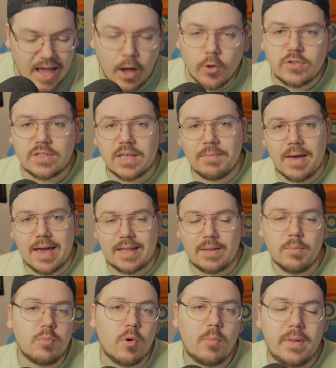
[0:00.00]

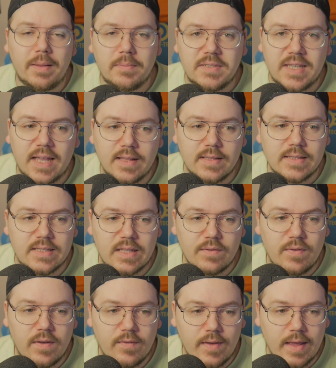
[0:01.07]
hausgemachten Problems seitens
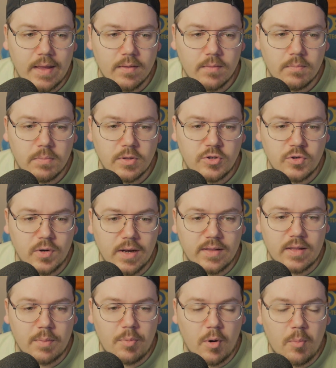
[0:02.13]
der WWE bezüglich
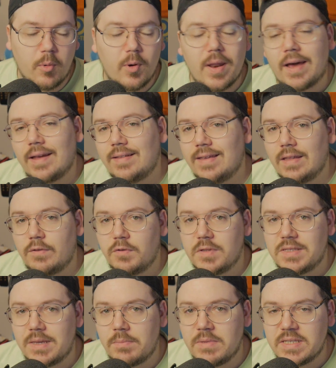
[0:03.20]
der Popularität von
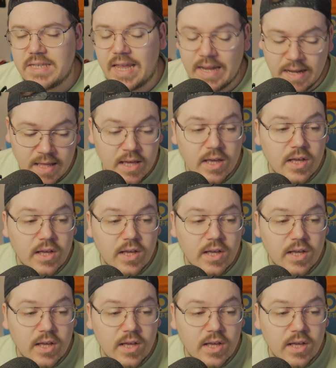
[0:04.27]
Sami Zayn.